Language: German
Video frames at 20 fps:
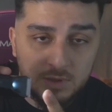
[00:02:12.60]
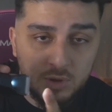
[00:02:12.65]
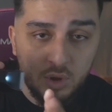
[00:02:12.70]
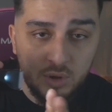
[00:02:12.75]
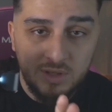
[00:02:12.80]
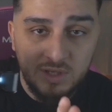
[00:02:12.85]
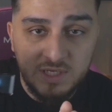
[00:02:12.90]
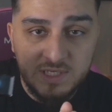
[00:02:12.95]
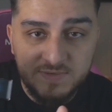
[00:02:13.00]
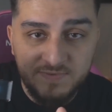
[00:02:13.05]

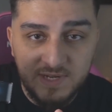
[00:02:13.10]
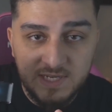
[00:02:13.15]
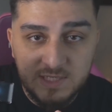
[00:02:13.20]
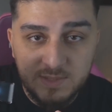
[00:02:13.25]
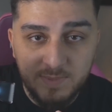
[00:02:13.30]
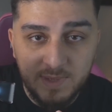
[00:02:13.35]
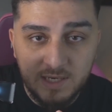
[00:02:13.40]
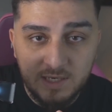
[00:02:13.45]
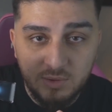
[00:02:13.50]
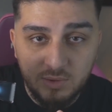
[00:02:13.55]
könnt ihr nichts
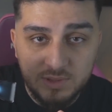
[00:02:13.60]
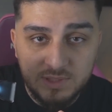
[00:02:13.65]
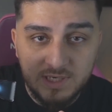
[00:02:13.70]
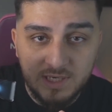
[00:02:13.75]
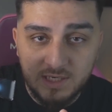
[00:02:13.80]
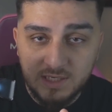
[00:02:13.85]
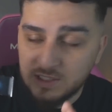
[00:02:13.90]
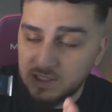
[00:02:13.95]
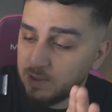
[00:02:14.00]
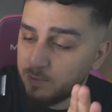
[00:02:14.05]
falsch machen, Jungs,
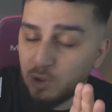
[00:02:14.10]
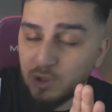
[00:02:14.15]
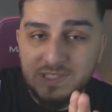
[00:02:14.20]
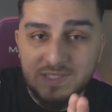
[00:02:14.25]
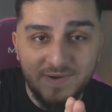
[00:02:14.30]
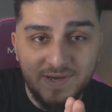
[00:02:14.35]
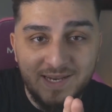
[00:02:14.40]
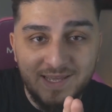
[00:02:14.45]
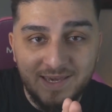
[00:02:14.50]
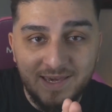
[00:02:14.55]
ja. Ich habe auch
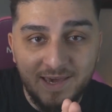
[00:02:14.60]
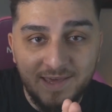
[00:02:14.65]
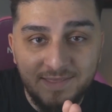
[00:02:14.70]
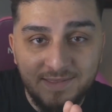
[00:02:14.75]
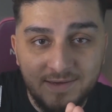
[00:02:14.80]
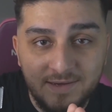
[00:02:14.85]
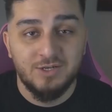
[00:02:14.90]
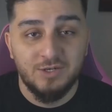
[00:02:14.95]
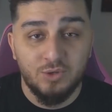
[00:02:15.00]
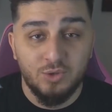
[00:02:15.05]
zwei linke Hände.